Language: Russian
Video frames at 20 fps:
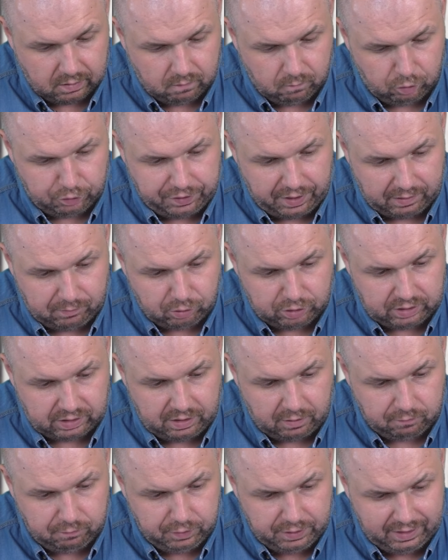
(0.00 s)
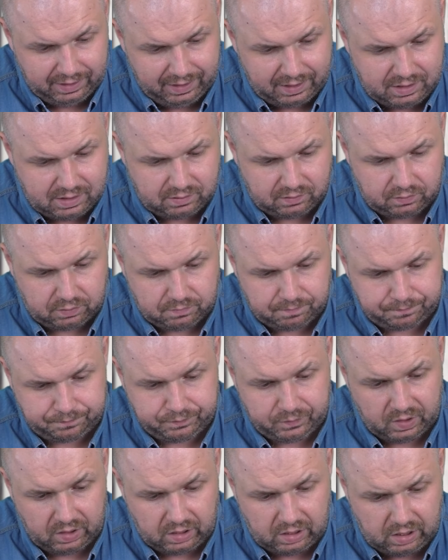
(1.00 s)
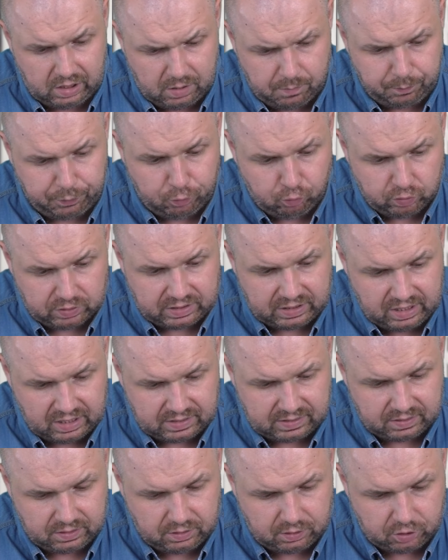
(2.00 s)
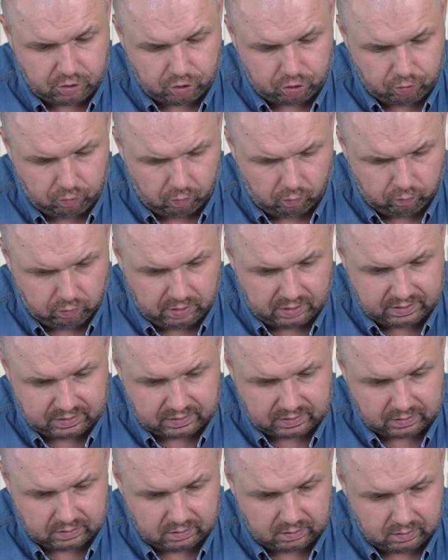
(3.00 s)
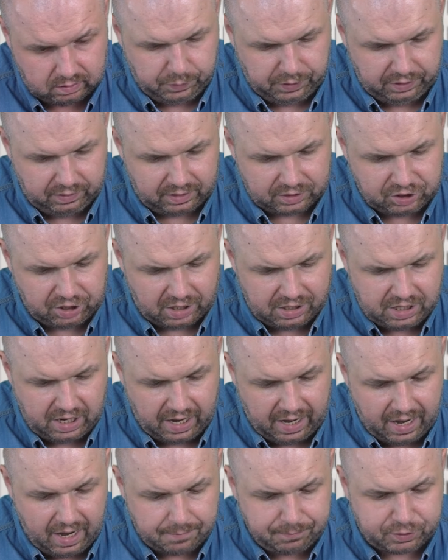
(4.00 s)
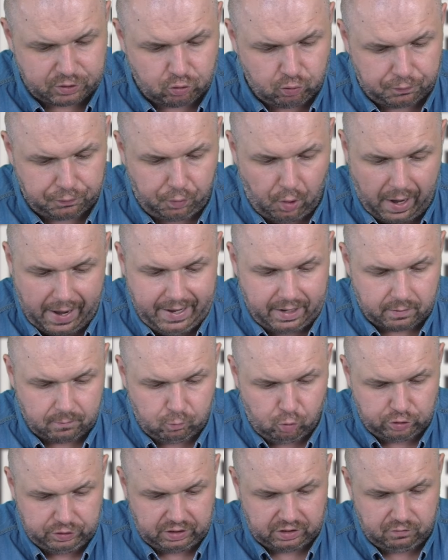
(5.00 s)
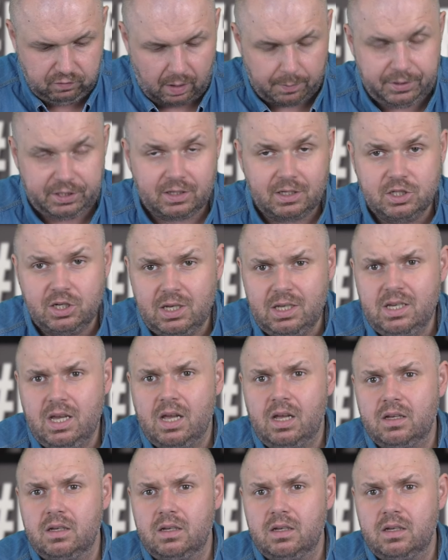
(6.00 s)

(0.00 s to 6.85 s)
Вот так вот она выглядит. И плюс есть еще у нас Приложение Apps to Fire. Вот их два приложения.